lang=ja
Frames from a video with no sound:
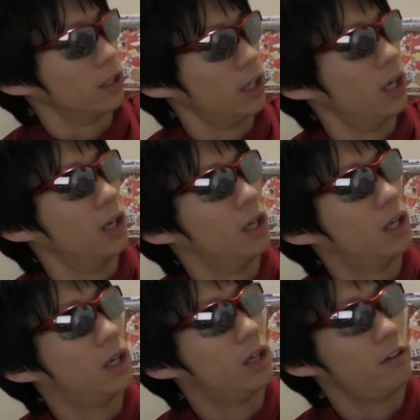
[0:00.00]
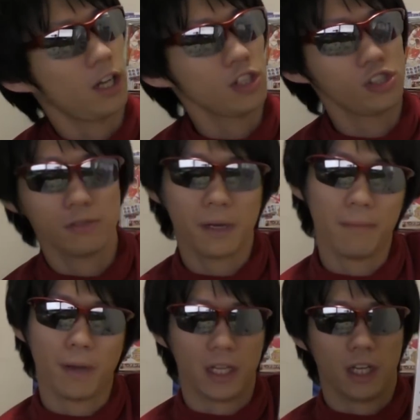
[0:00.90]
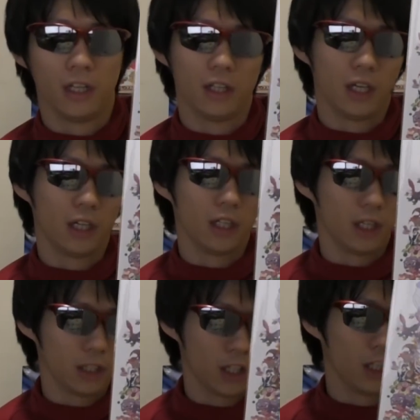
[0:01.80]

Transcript: たかな30万枚限定かなんか